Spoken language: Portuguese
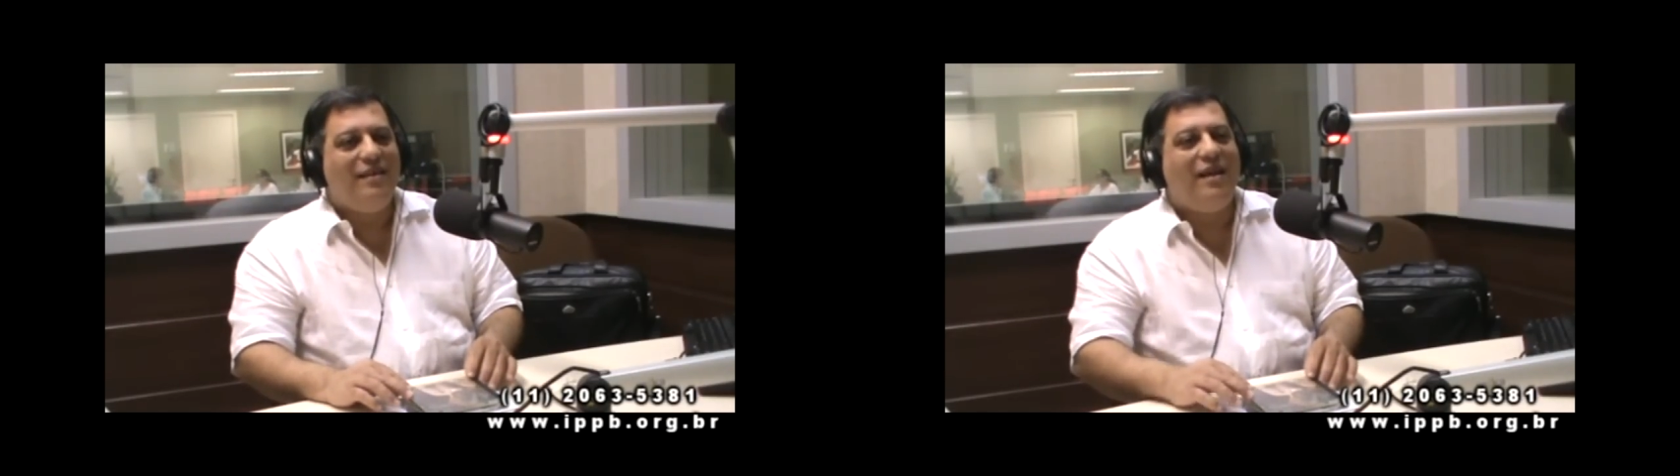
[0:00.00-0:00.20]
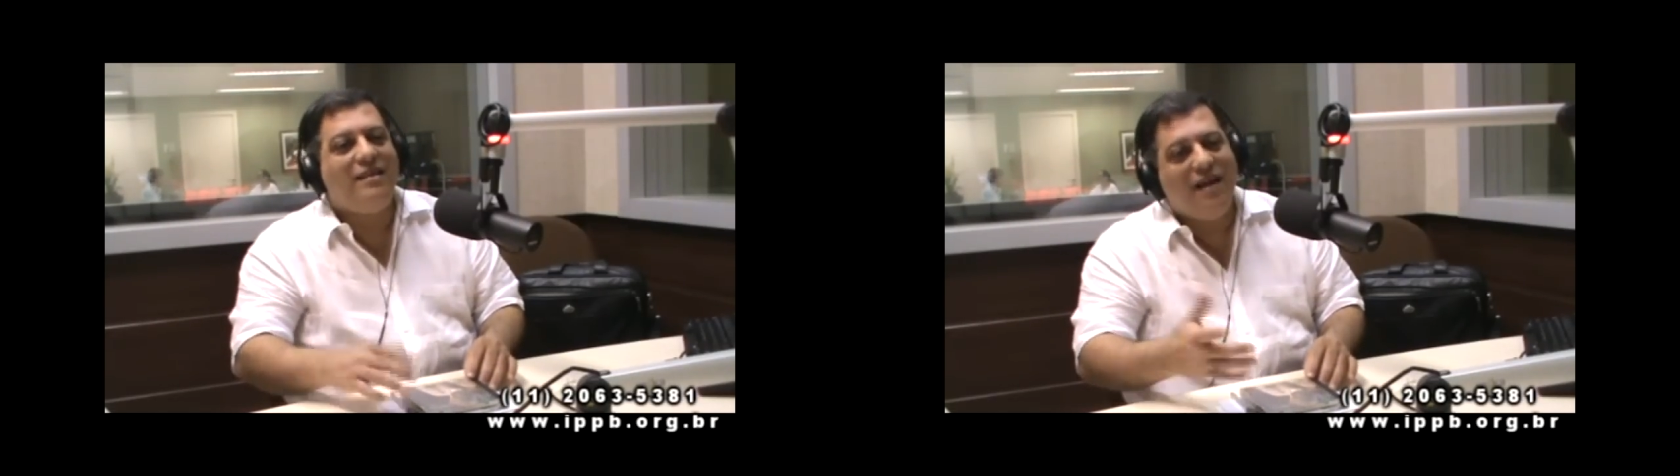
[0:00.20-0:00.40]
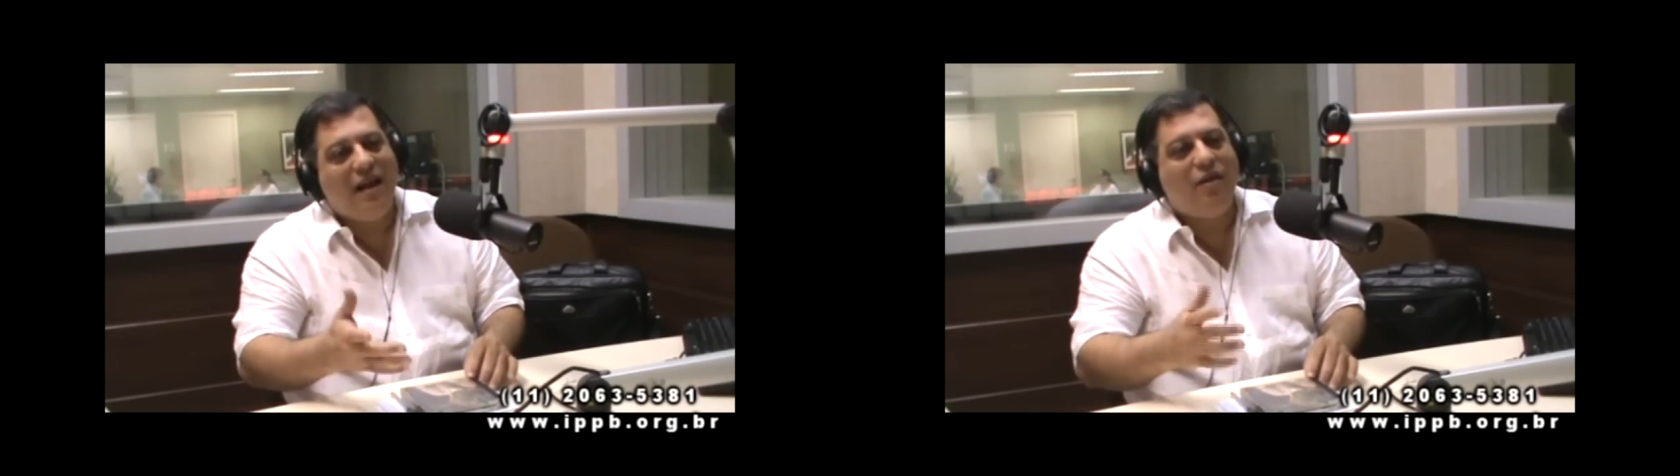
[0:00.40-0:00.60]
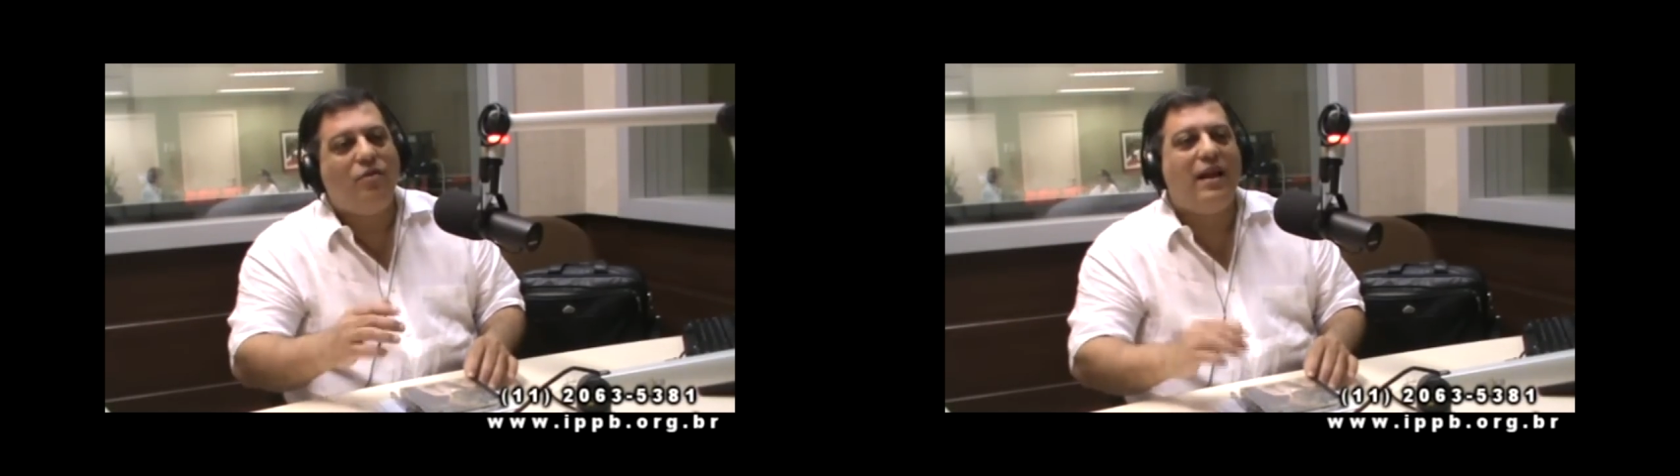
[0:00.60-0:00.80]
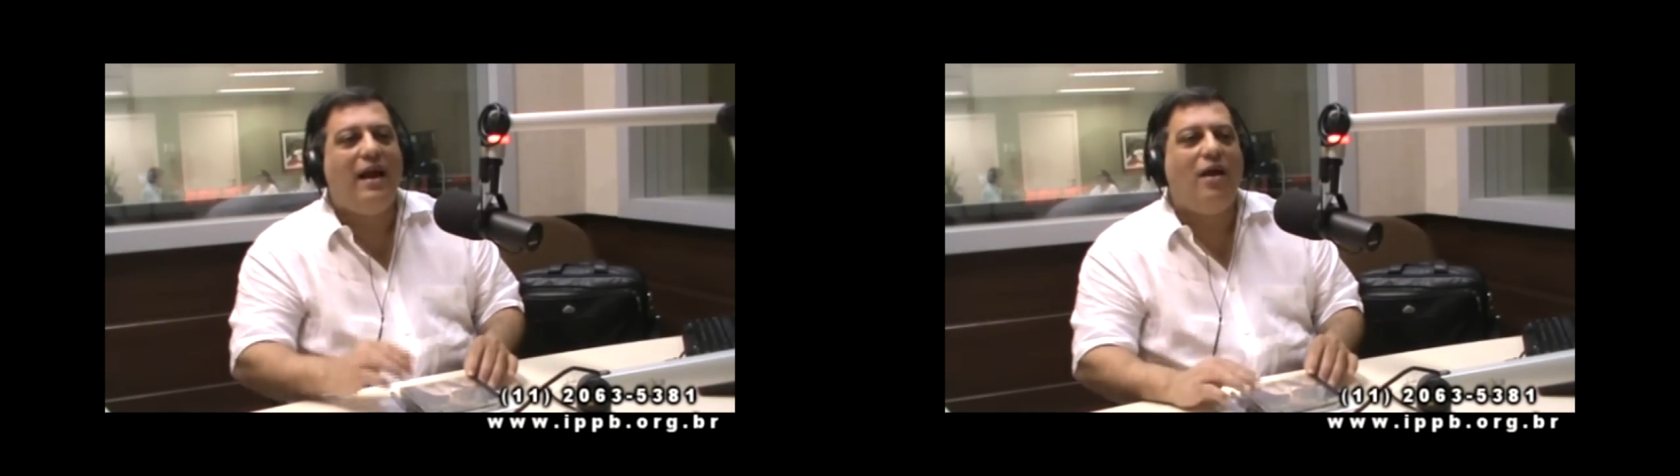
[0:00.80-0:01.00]
que, que você quer que
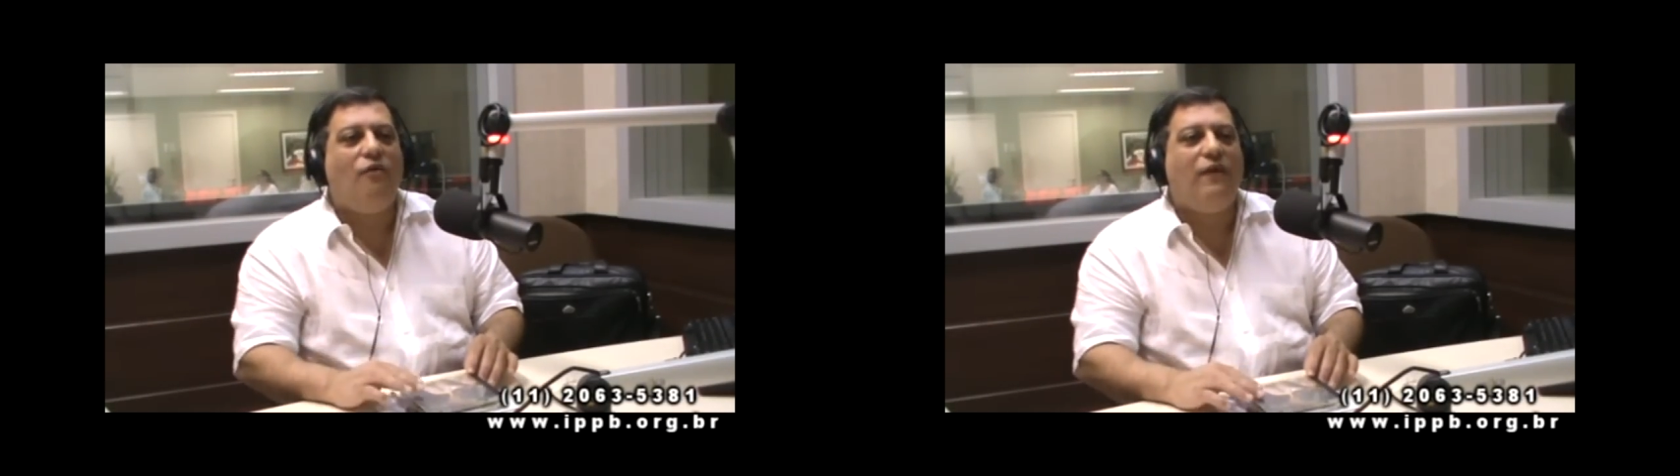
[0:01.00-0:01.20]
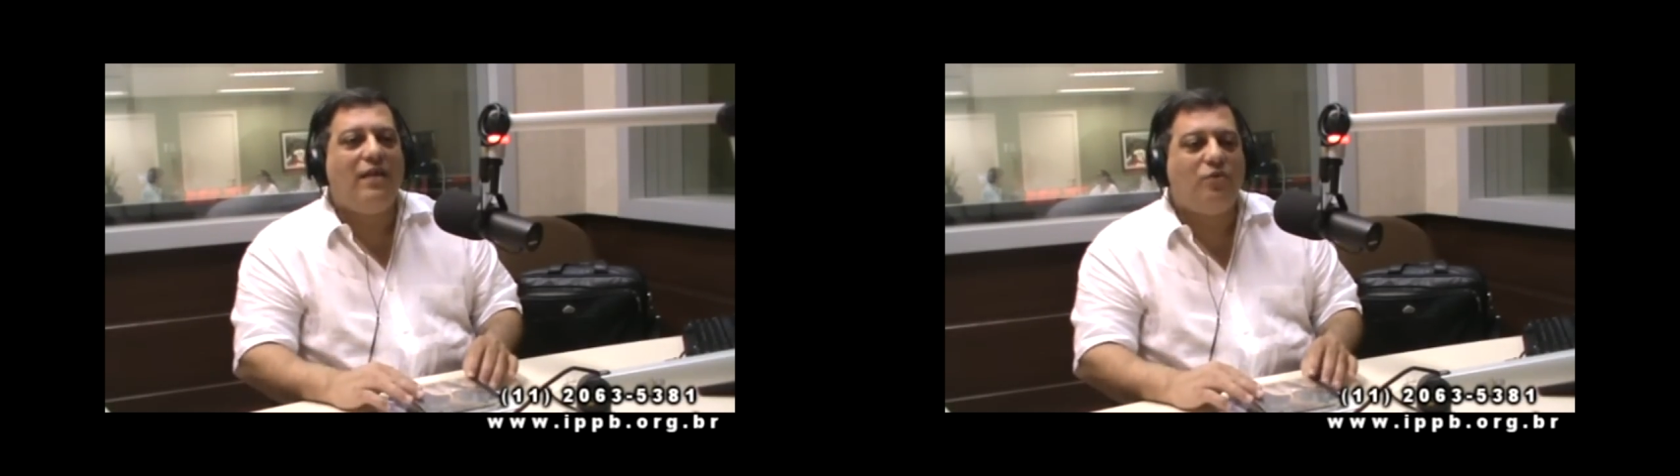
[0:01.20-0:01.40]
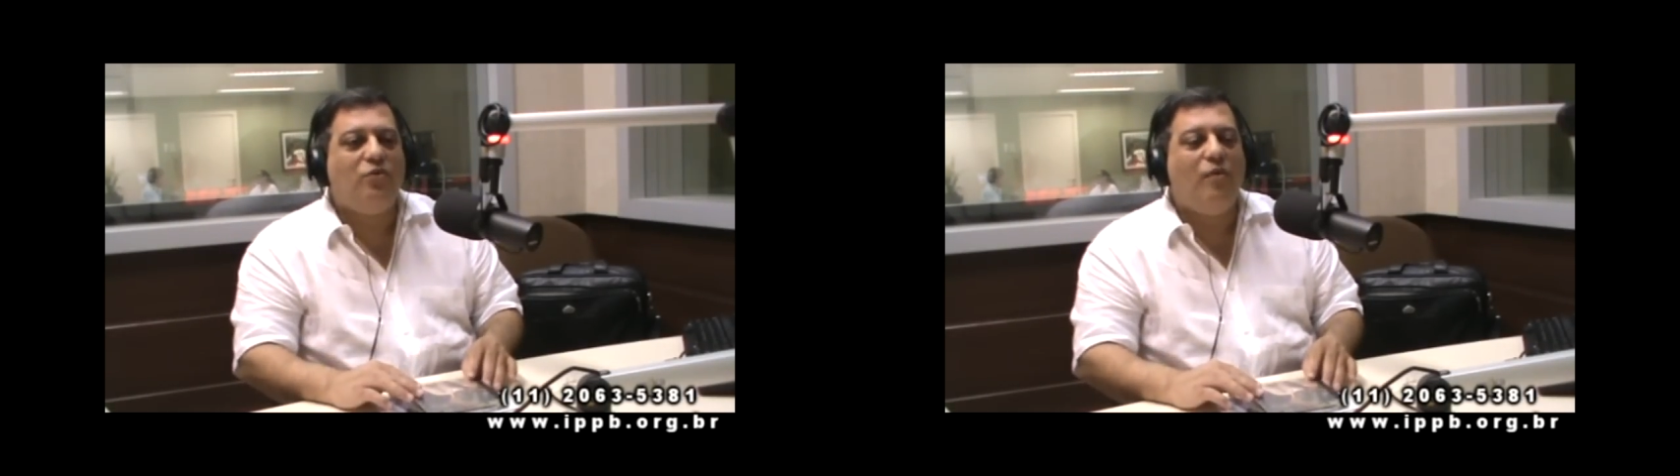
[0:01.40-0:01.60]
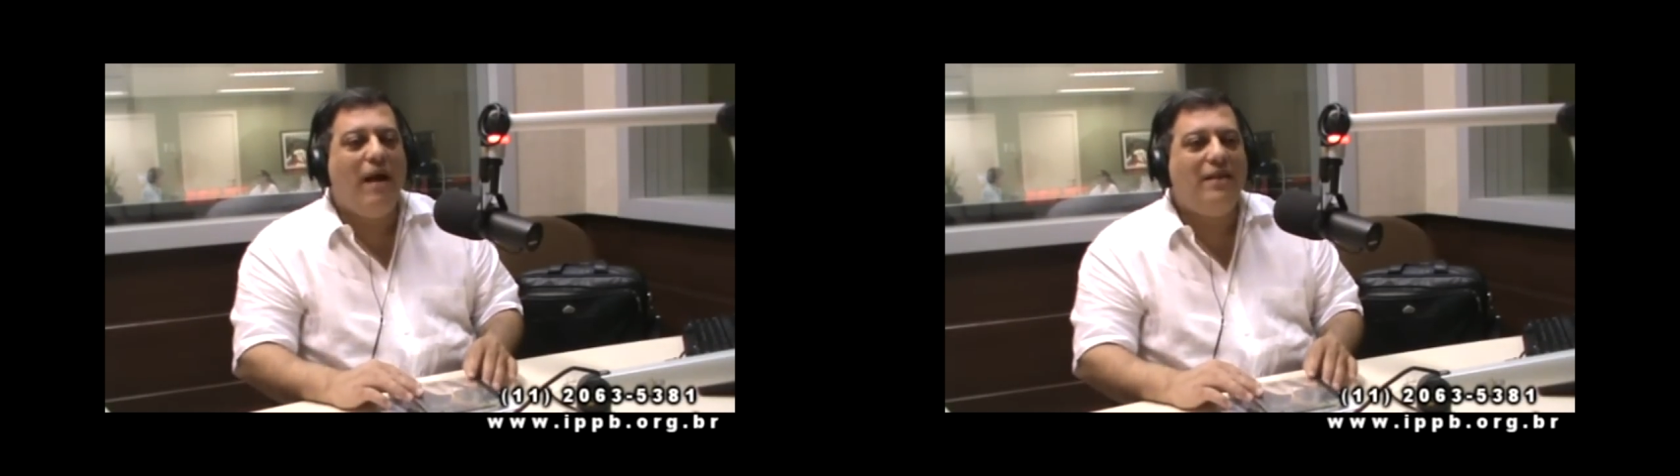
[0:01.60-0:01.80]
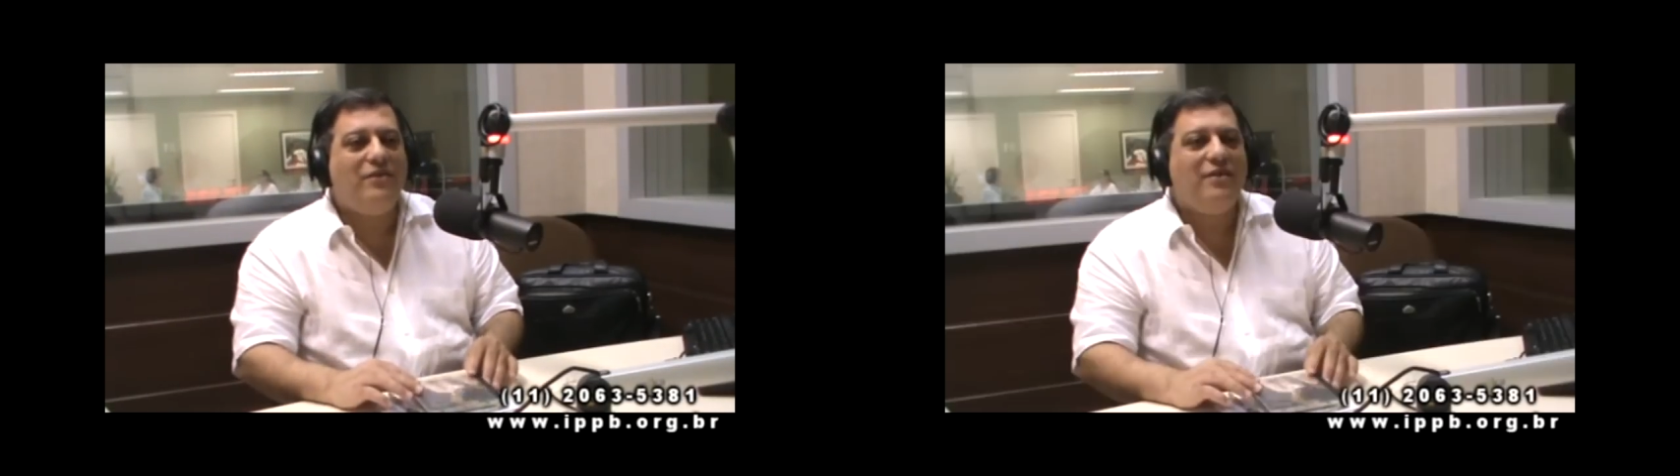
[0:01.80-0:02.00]
eu traga? Alface com
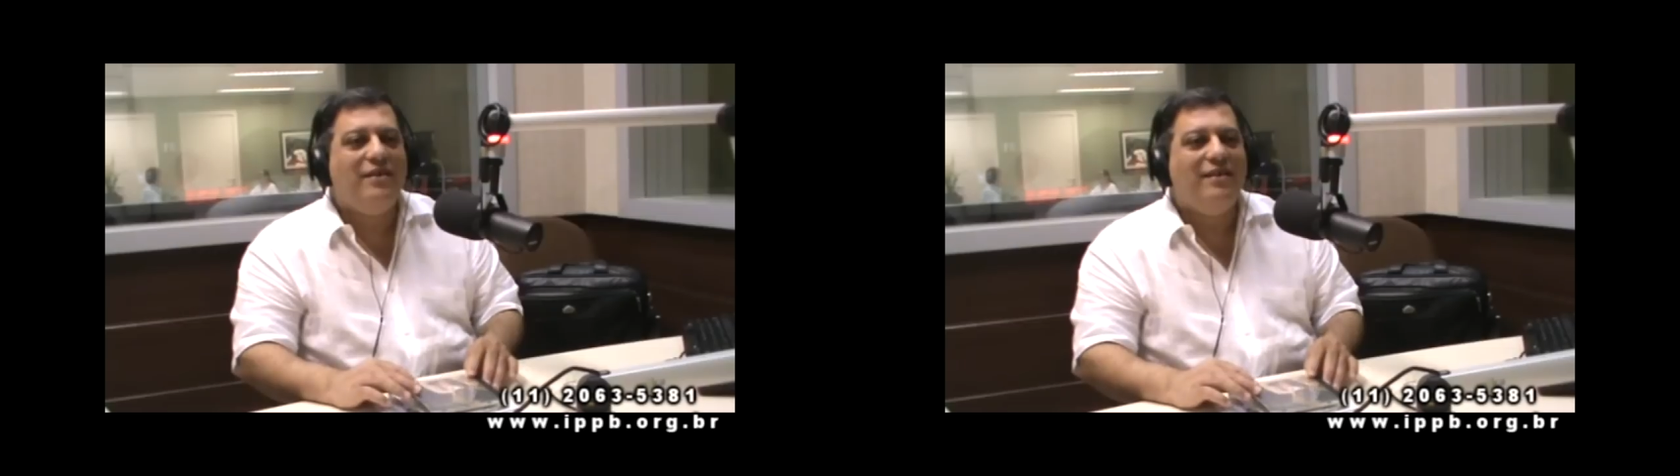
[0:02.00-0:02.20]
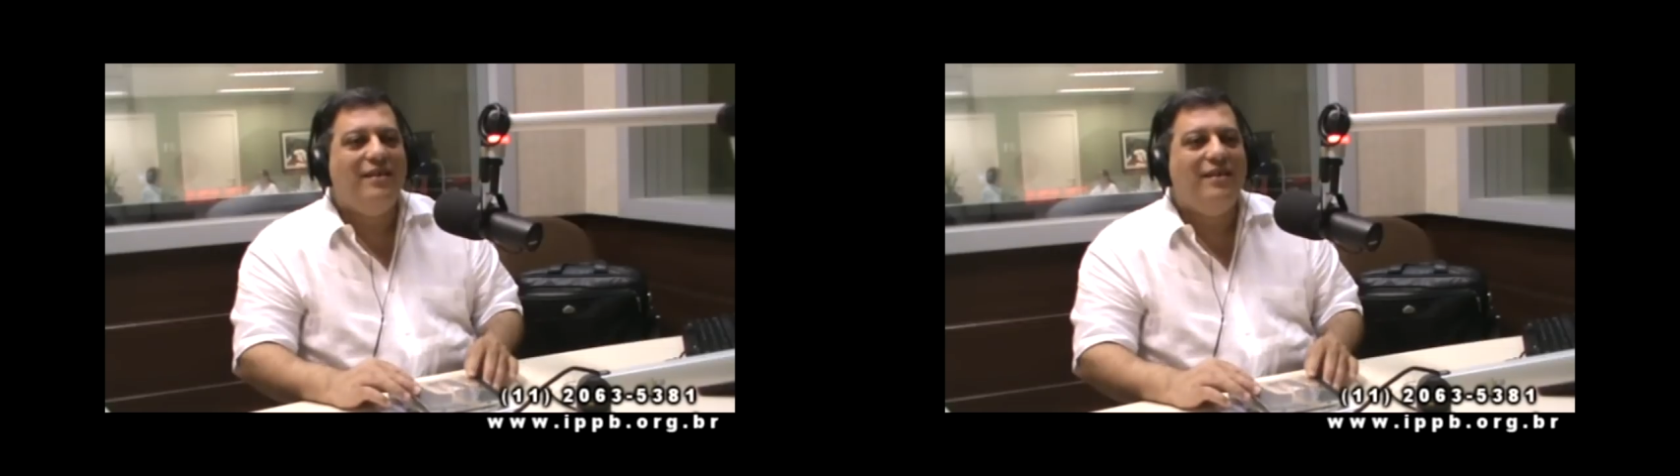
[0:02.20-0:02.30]
tomate?